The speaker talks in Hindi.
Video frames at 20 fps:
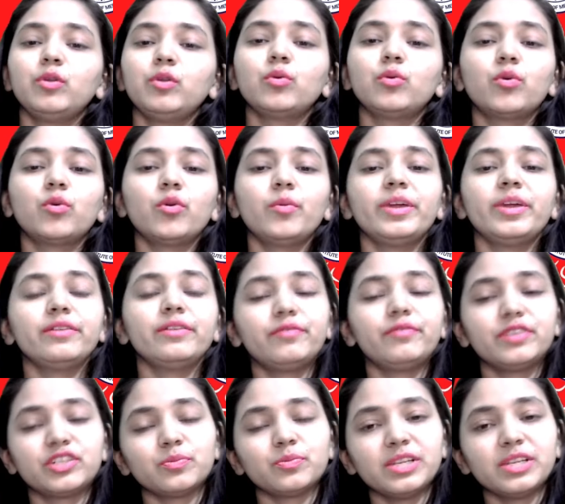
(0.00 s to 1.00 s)
लोगों को
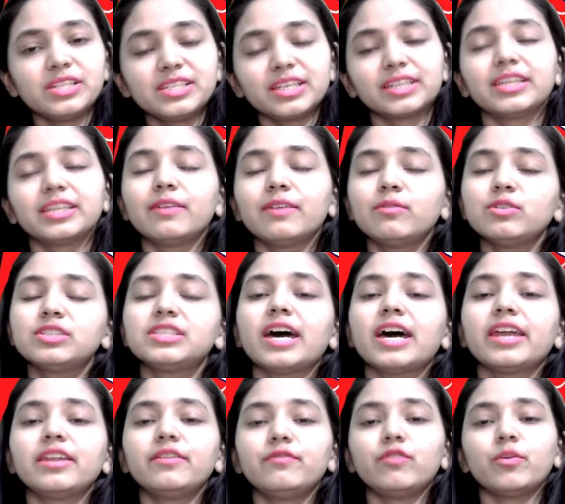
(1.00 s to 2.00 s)
बेनिफिट्स मिल सकते हैं वो
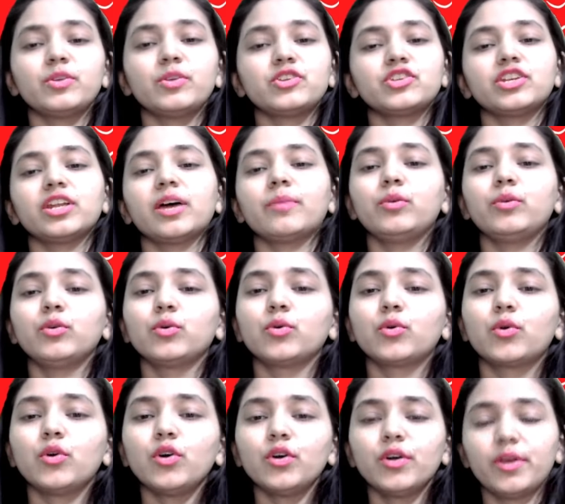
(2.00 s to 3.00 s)
सारी इन्फॉर्मेशन आप लोगों
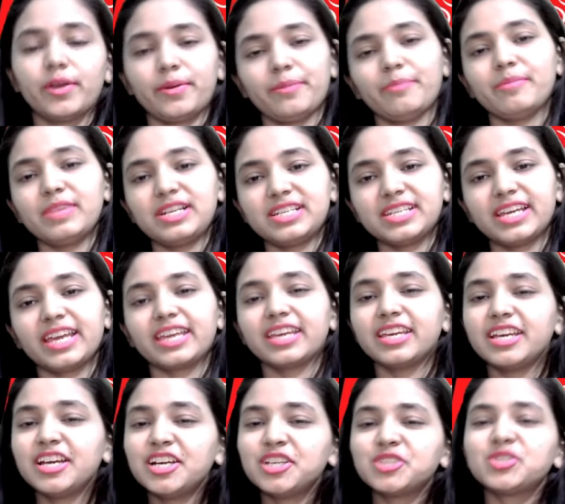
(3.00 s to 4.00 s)
को मिल जाएगी
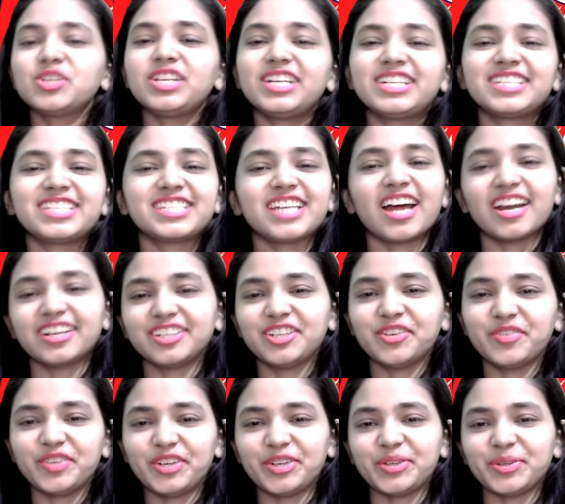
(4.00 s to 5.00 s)
सो लेट स्टार्ट द
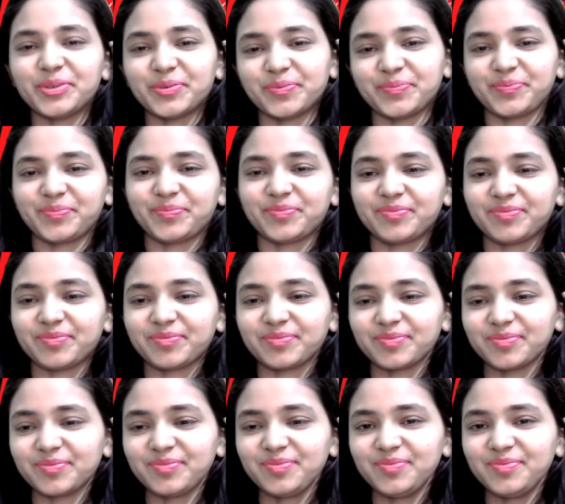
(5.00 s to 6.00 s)
वीडियो
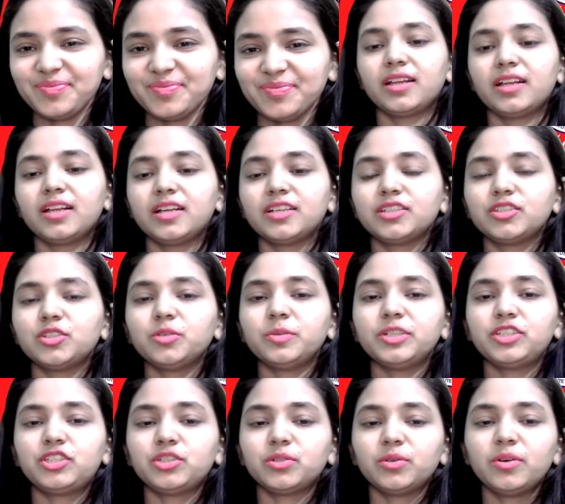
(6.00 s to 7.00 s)
सो
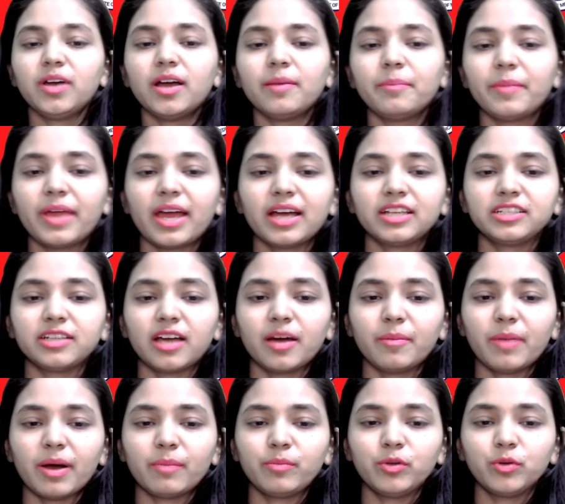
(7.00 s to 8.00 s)
बच्चों मैं आज
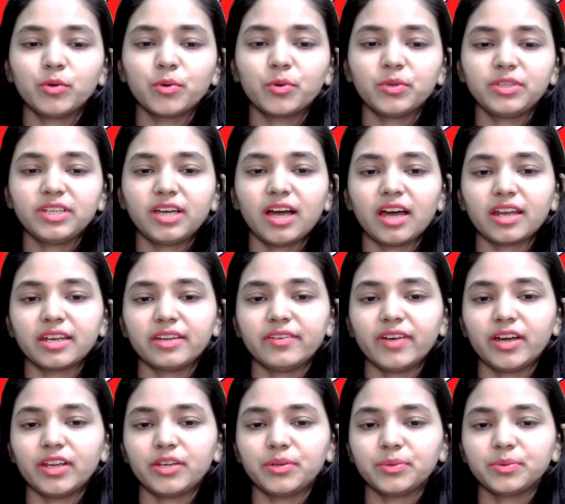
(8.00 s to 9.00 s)
अब आप लोगों को दिखाने
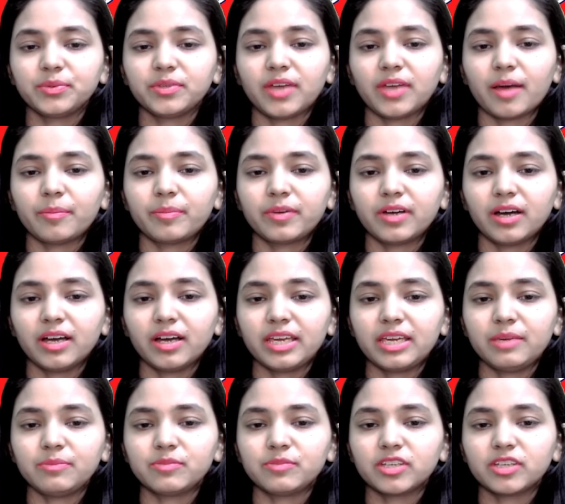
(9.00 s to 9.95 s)
वाली हूँ आपका एम्स